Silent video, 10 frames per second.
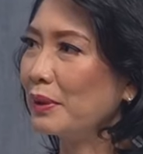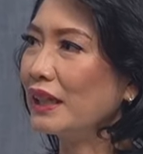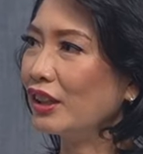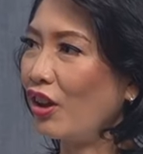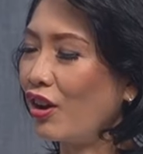
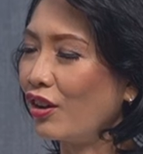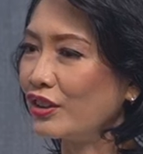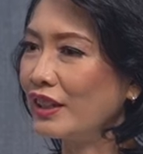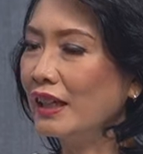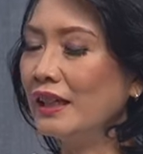mitos.
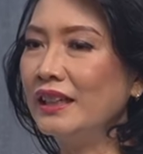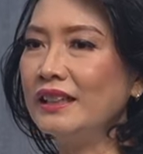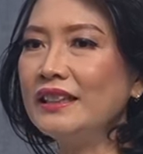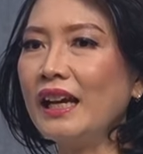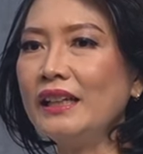Okay.
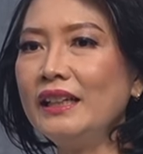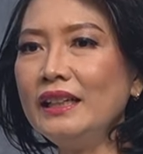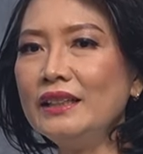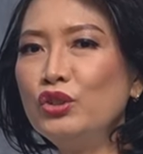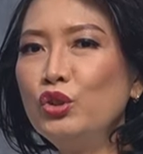
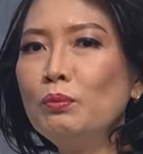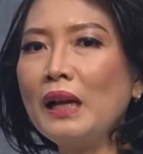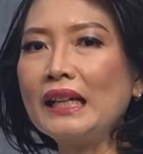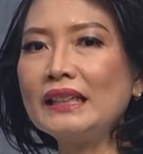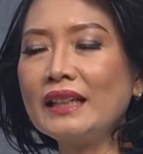Jadi
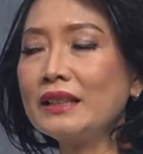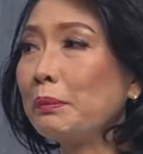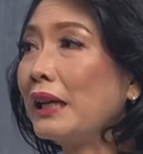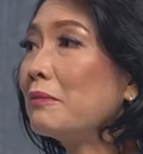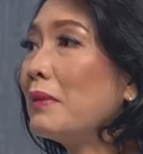jumlahnya
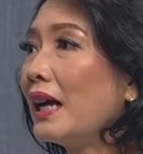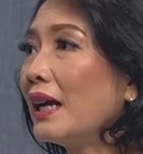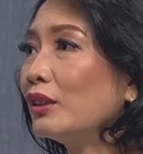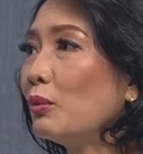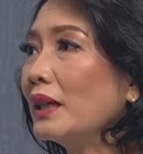
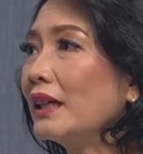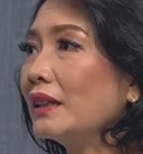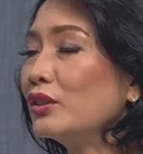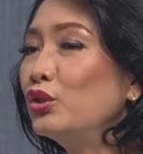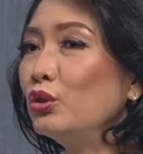sperma atau mm -hmm.
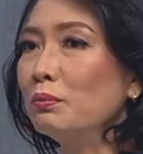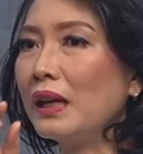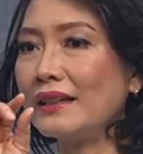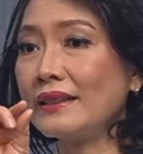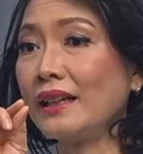banyak
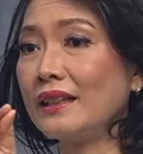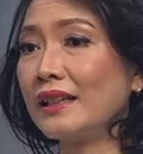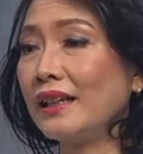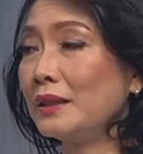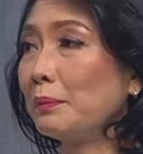jumlah
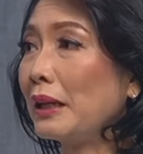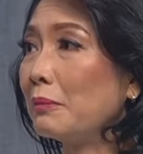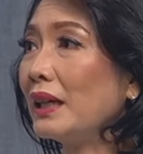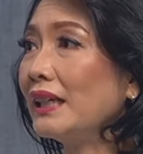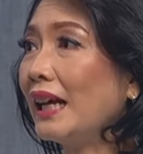sel-sel
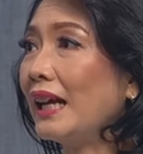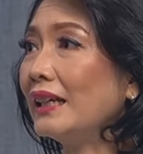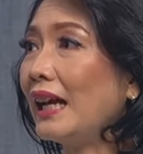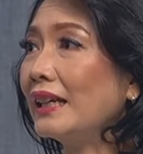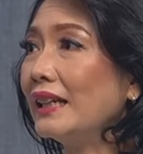sperma yang
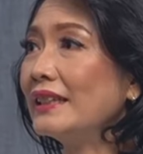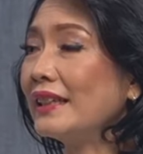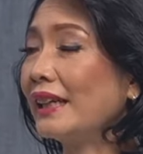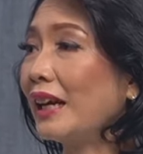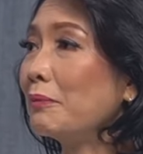ada di
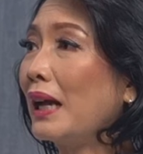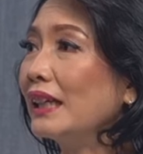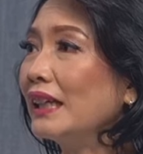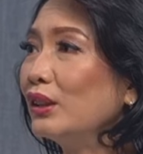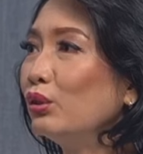cairan
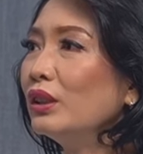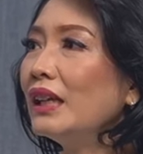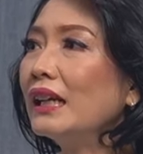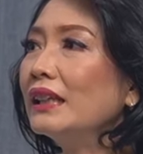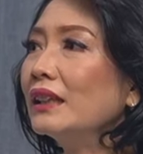mani itu
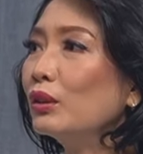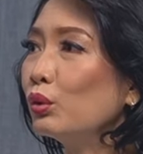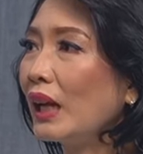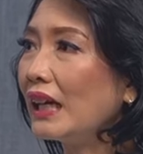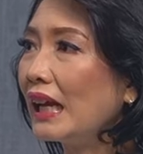tidak
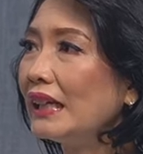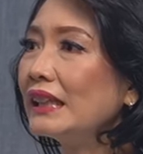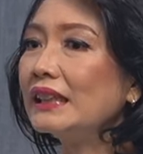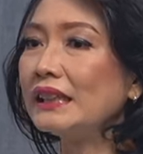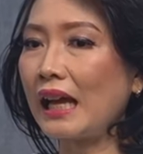ditentukan dari
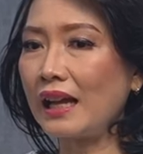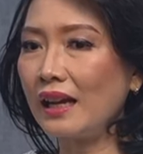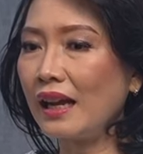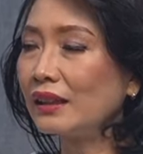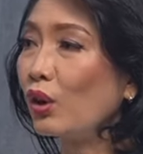
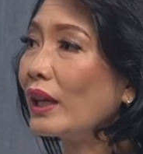kental atau